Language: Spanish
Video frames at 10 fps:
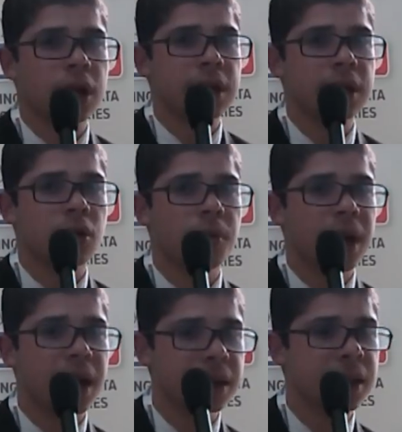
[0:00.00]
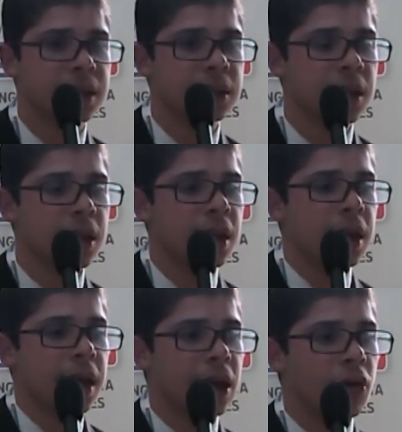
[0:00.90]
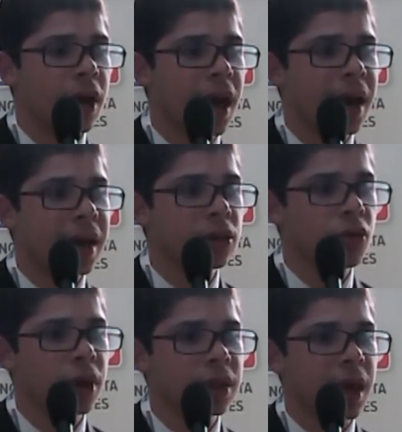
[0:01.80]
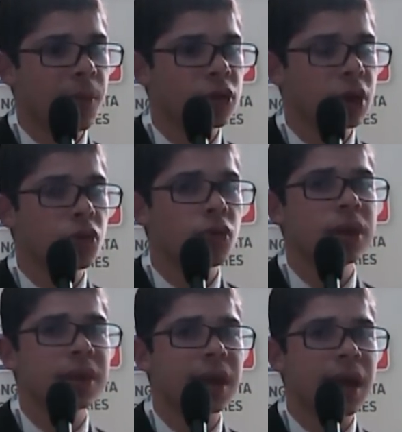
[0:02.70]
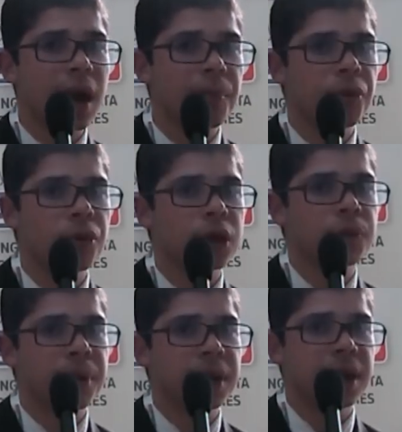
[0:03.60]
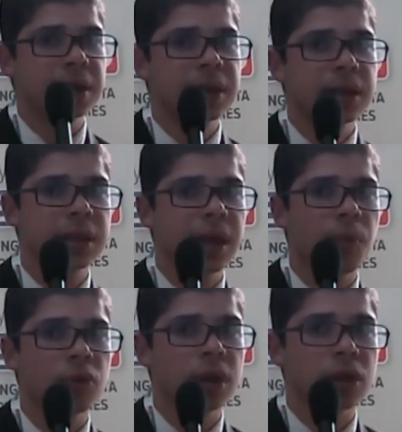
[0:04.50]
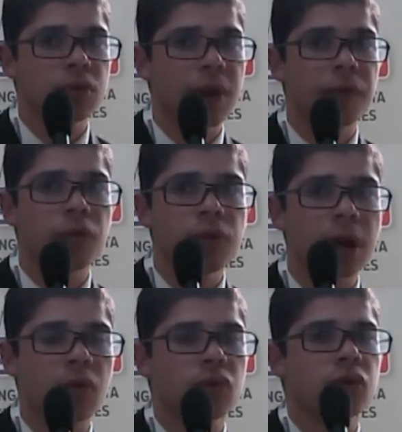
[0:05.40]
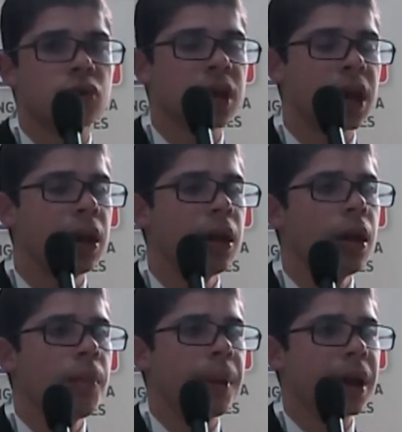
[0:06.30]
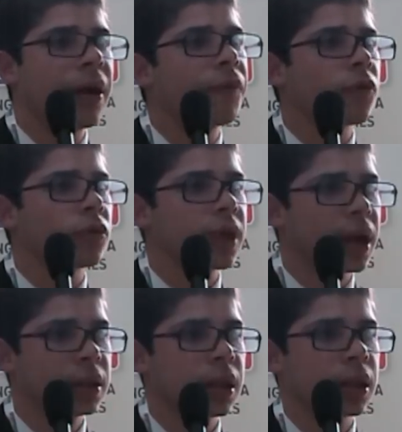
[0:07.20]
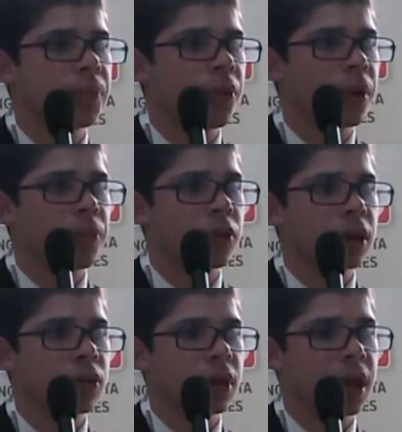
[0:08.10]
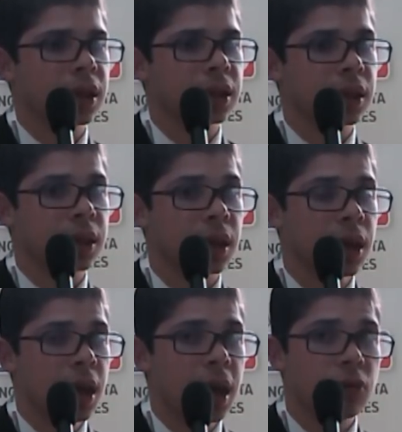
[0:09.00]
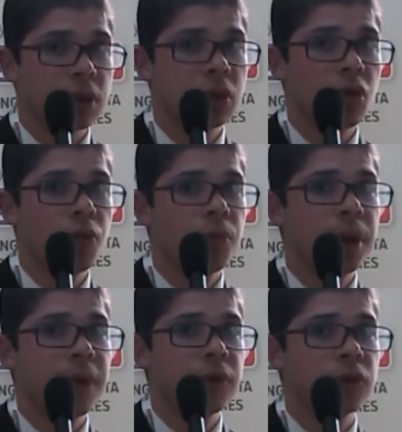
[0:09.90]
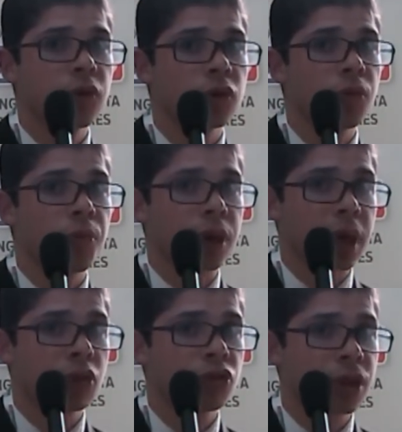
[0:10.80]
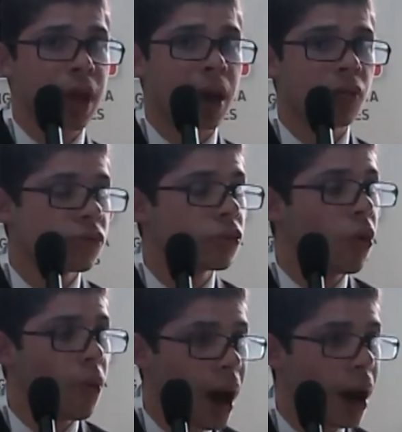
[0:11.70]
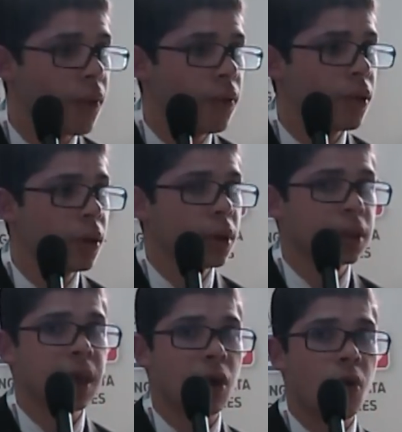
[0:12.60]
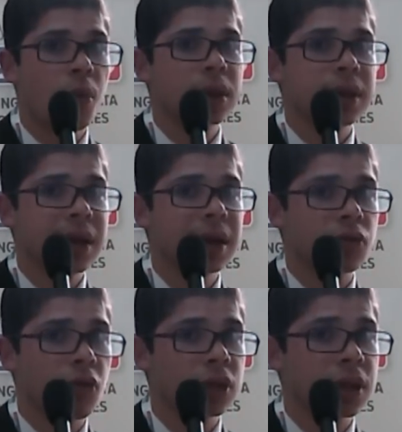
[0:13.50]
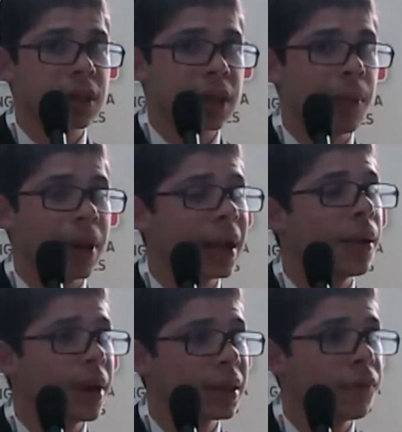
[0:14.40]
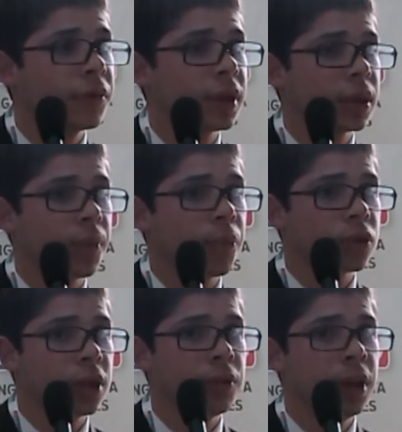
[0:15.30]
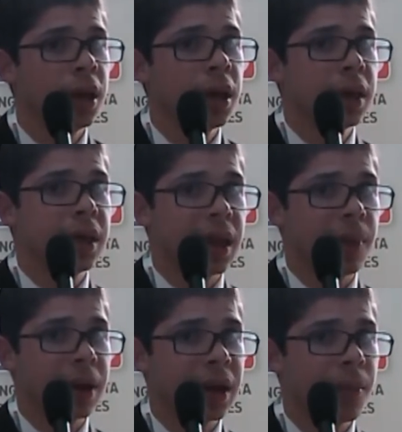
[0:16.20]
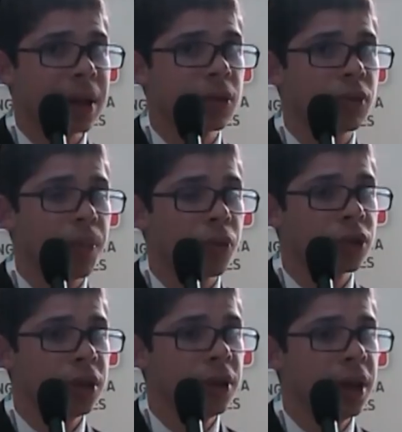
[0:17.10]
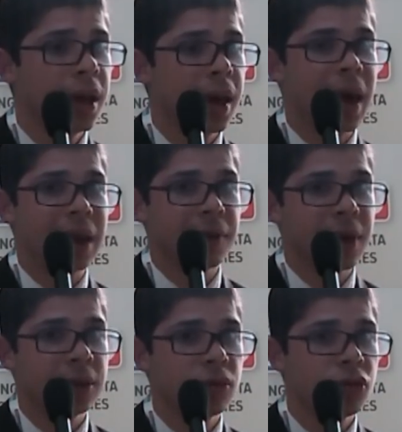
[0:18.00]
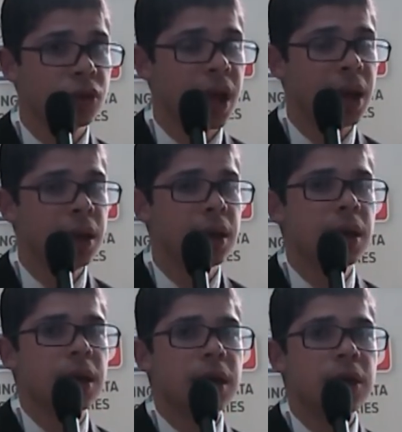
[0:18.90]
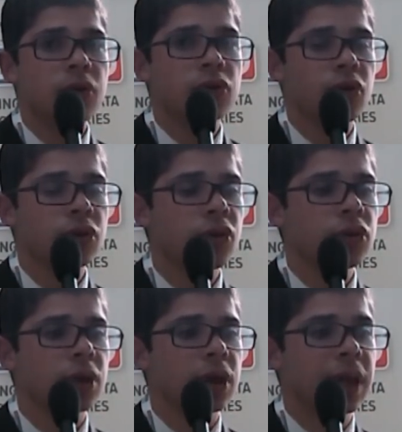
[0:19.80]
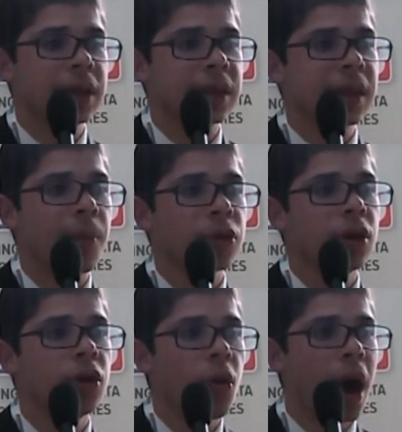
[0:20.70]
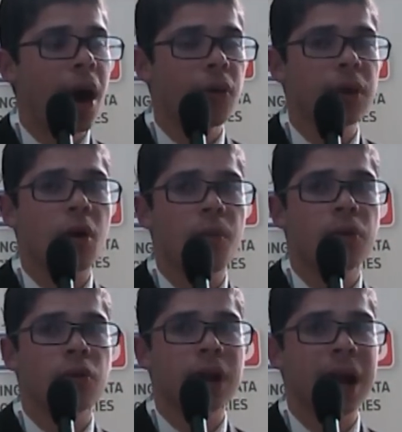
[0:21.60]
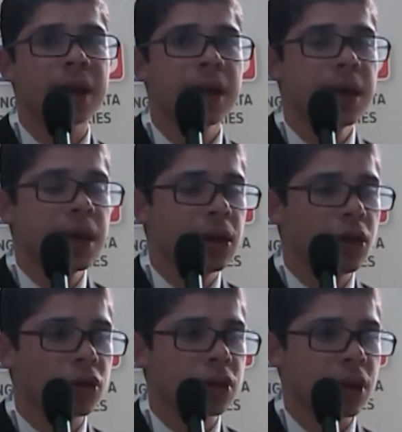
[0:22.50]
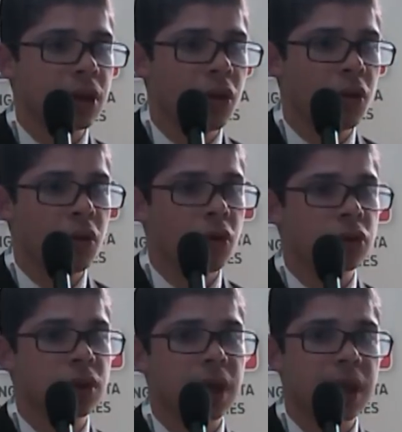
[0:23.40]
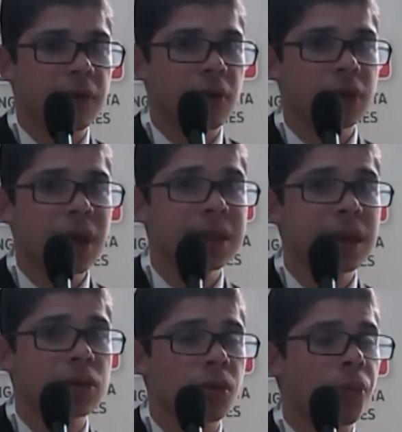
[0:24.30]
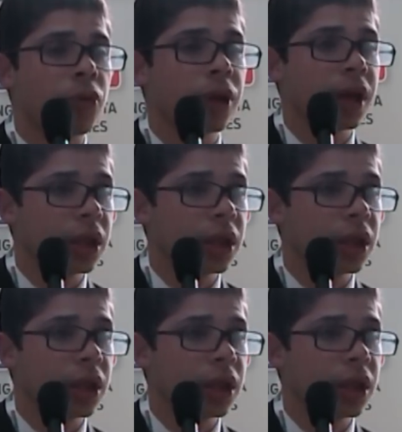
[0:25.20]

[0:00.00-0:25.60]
electromecánicas, que lo que han hecho es que hemos hecho un intercambio de experiencias y hemos hecho una figura consorcial para afrontar este tipo de proyectos de data center. Eso ha sido muy beneficioso porque ellos traen un know-how de cómo hacer las cosas de la manera más eficiente posible y de la manera más segura posible a nivel industrial y nosotros les damos el know-how de cómo lograr los, los tiers de redundancia, las topologías de